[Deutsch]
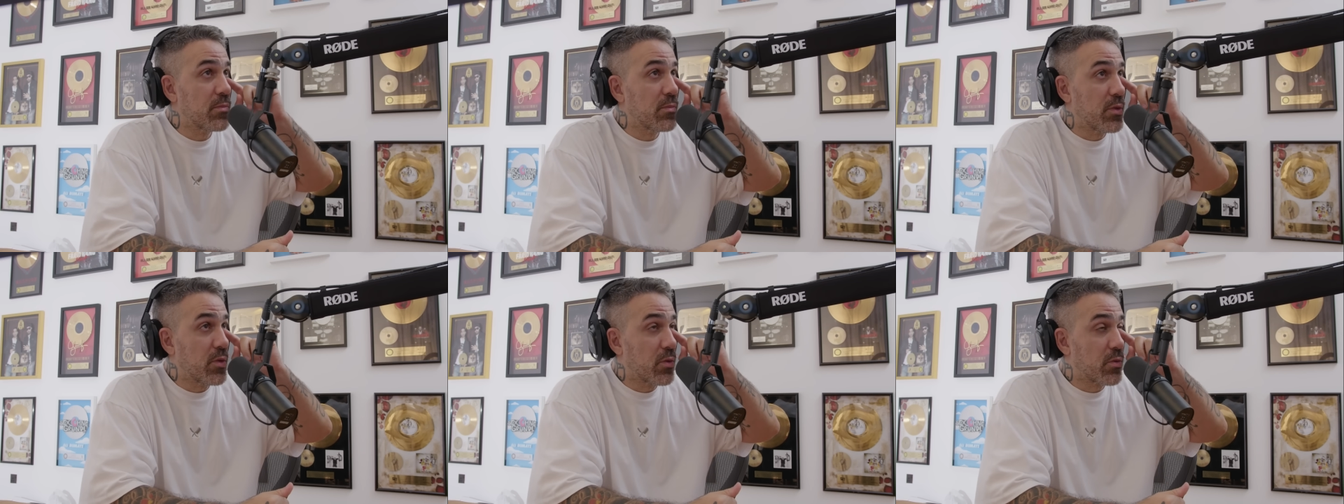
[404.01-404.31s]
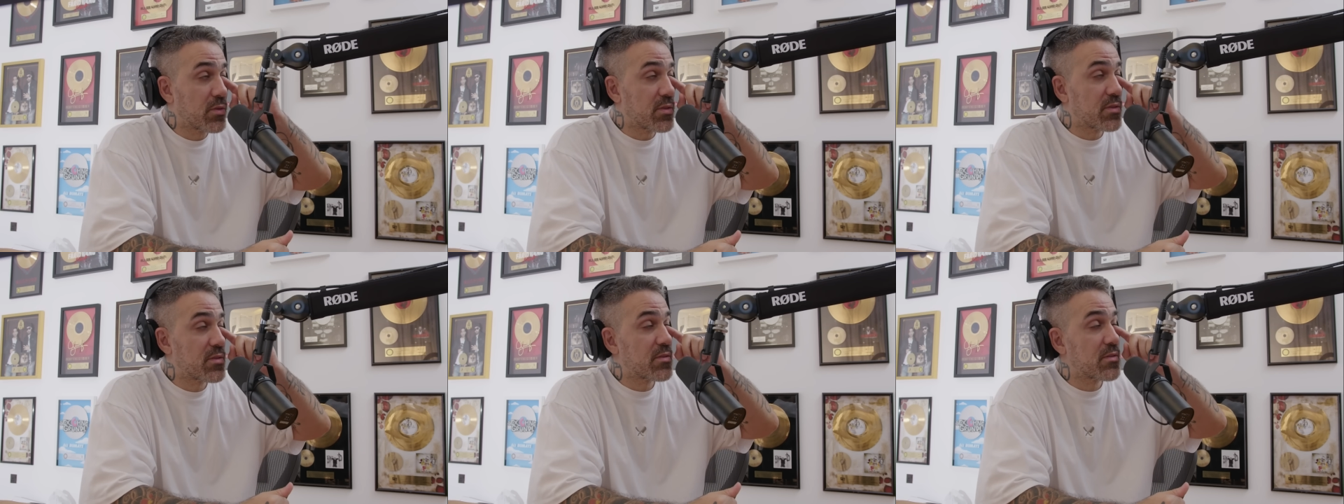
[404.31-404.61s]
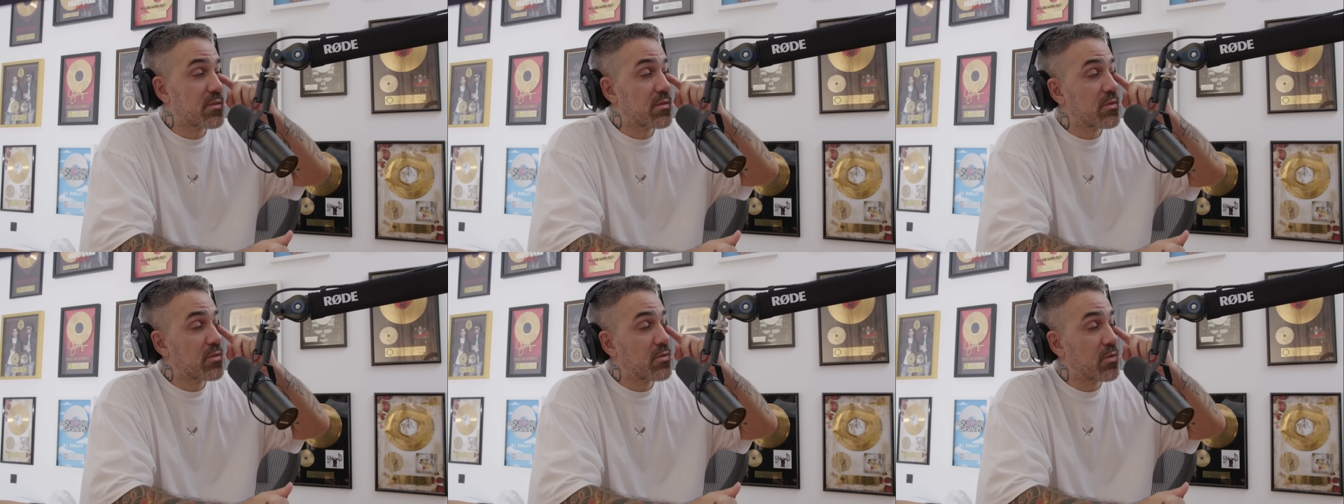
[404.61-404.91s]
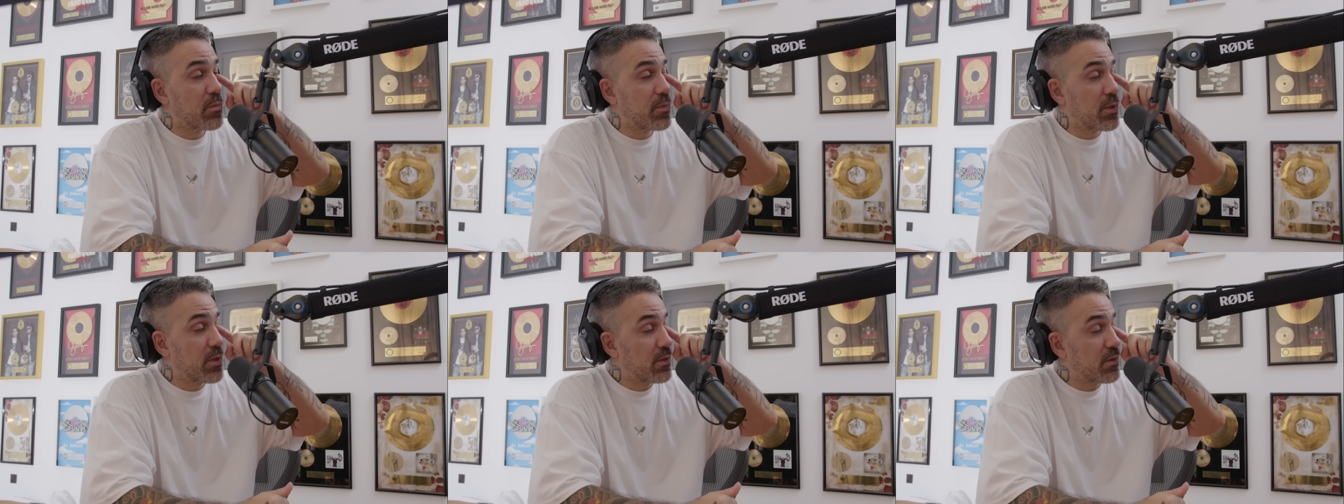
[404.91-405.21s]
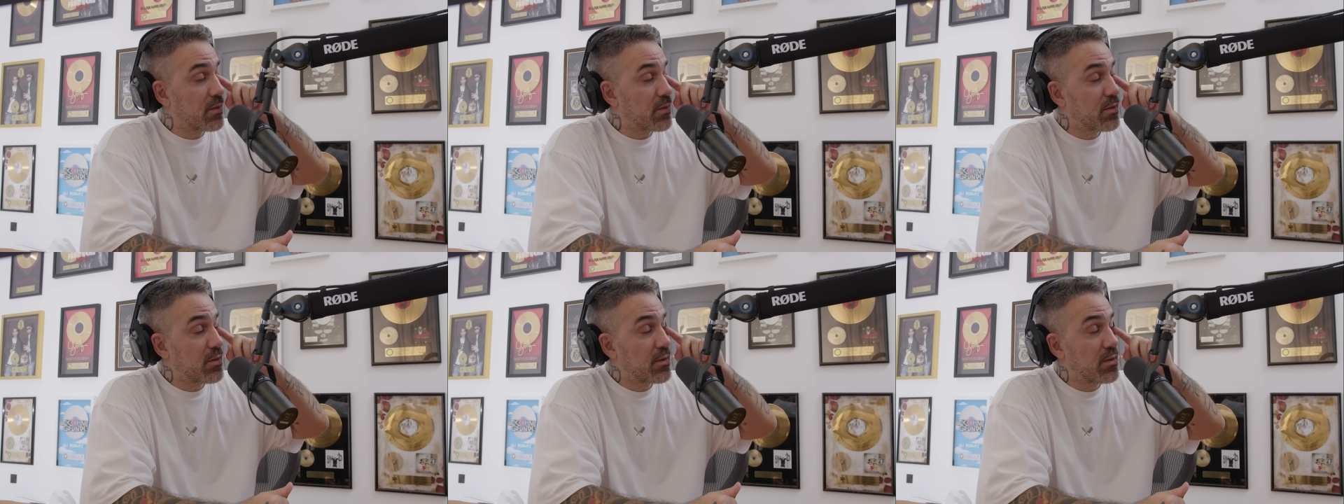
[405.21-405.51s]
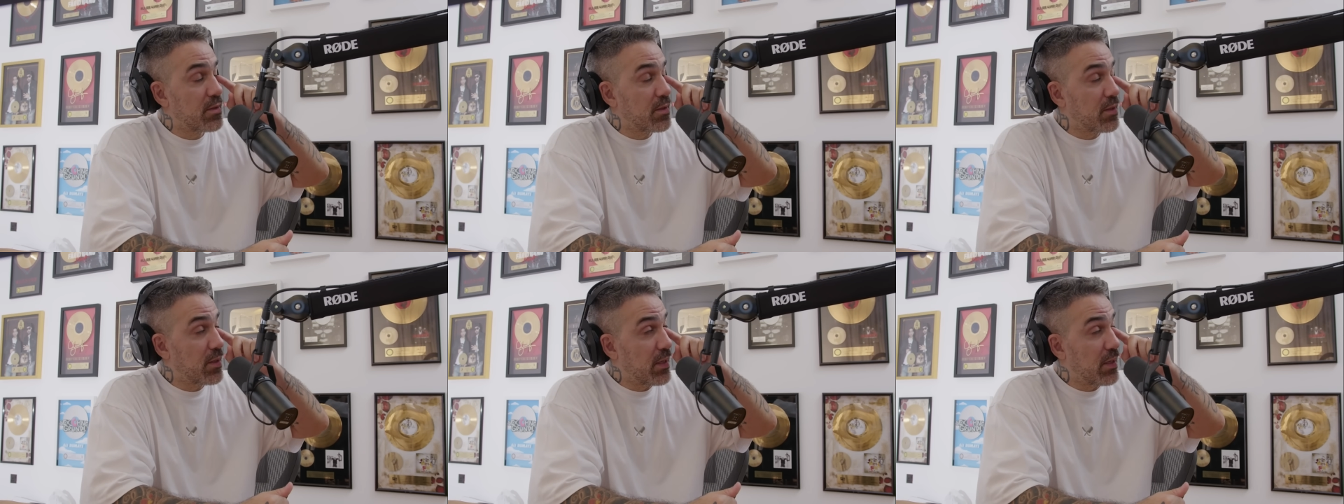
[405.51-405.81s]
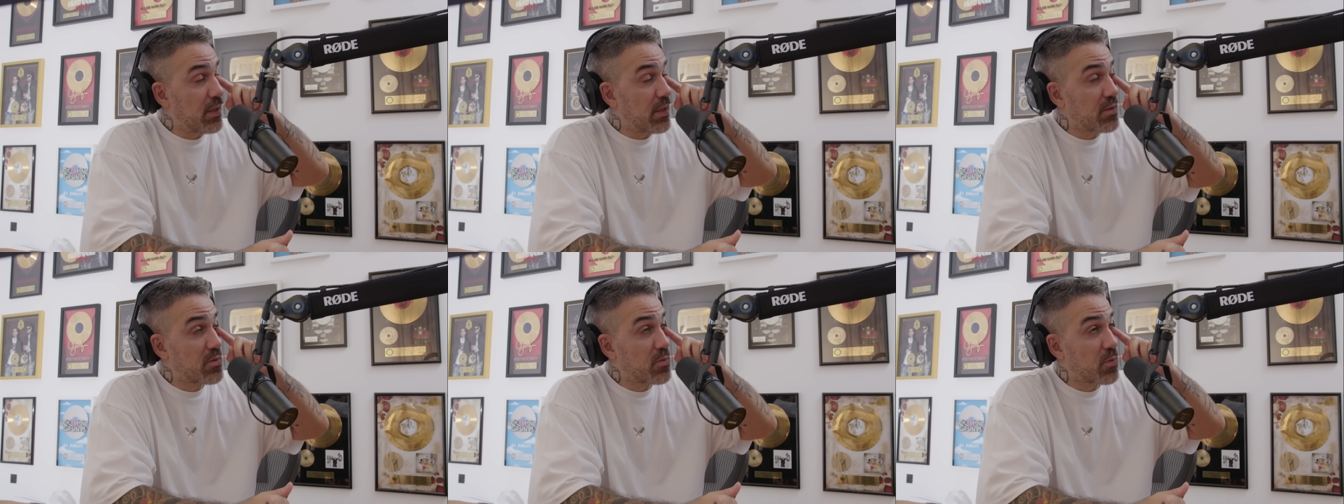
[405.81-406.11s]
Jungs, guck mal,
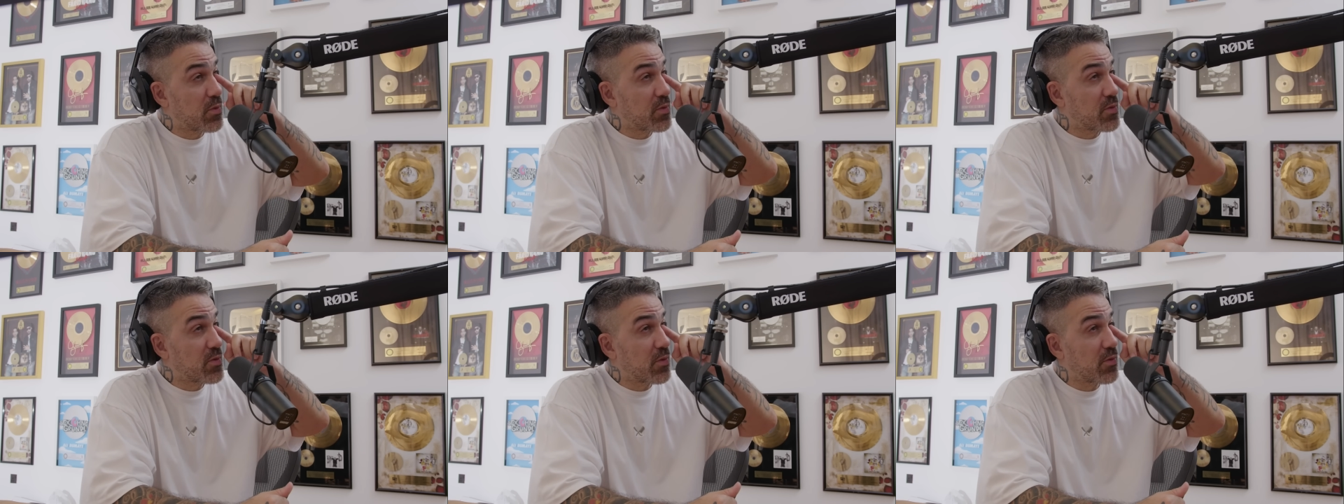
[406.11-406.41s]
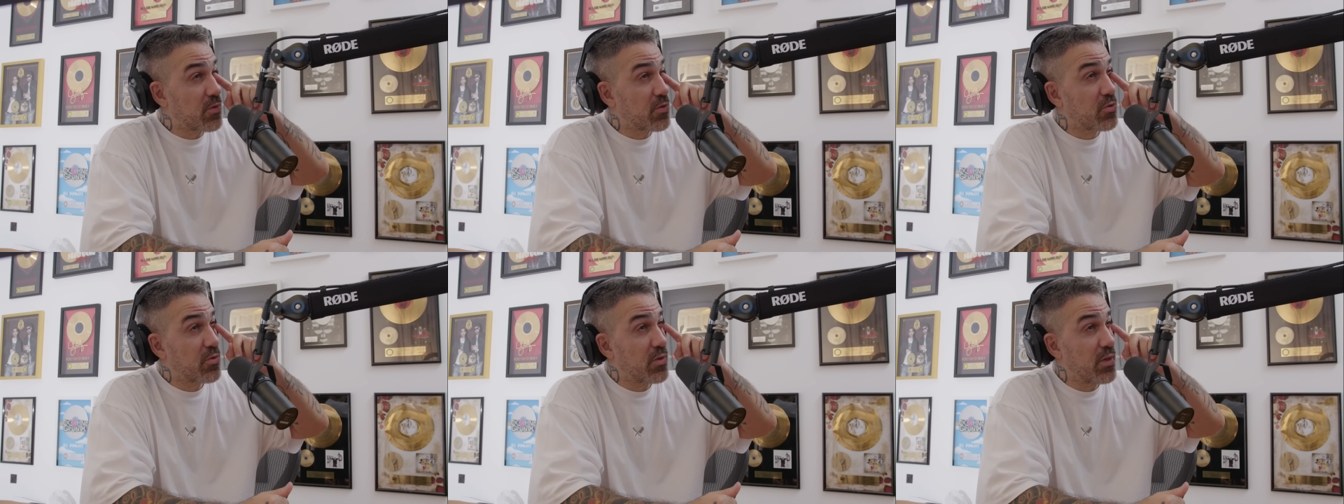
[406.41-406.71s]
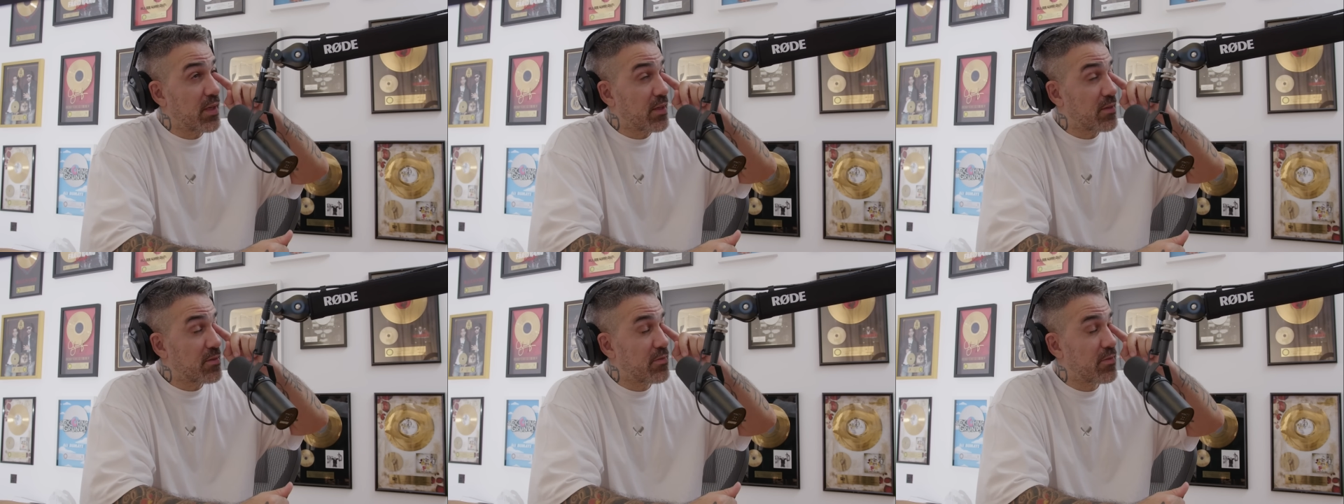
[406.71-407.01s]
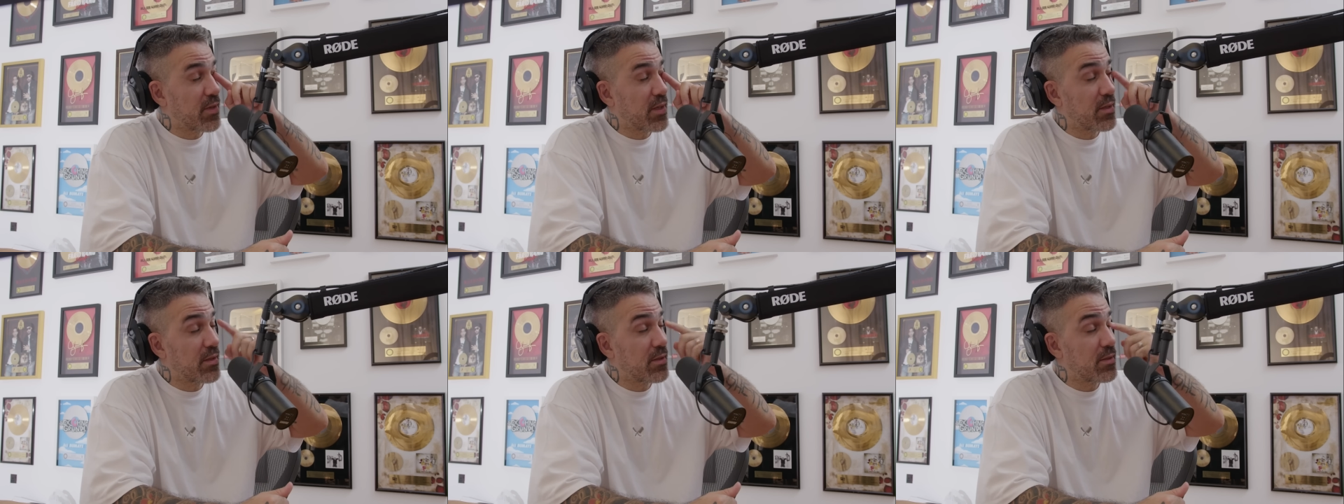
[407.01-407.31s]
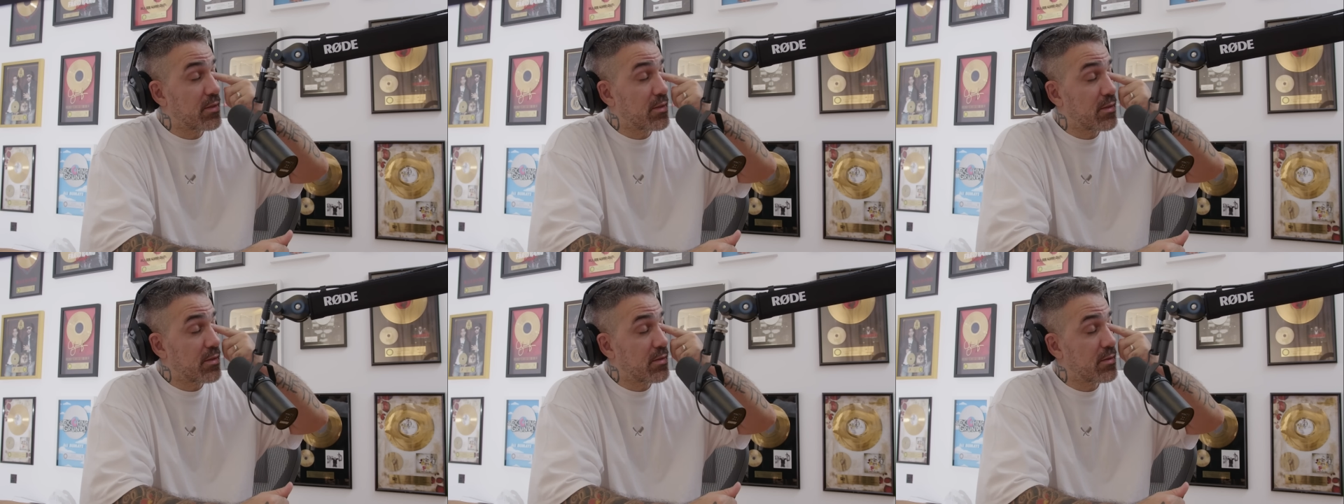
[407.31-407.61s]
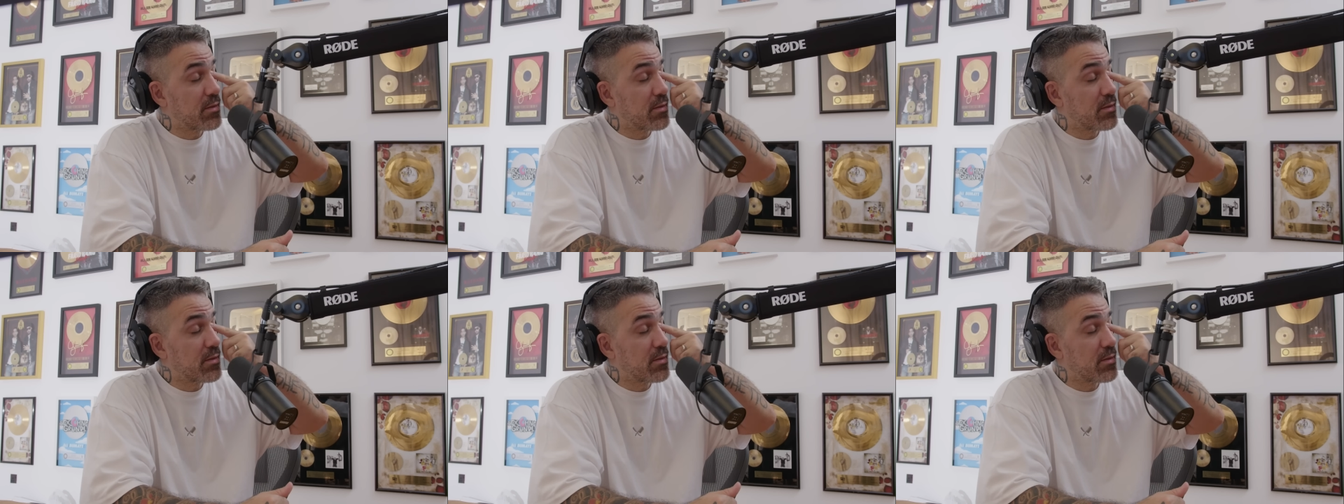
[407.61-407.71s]
der Zug ist doch schon längst weg, Alter.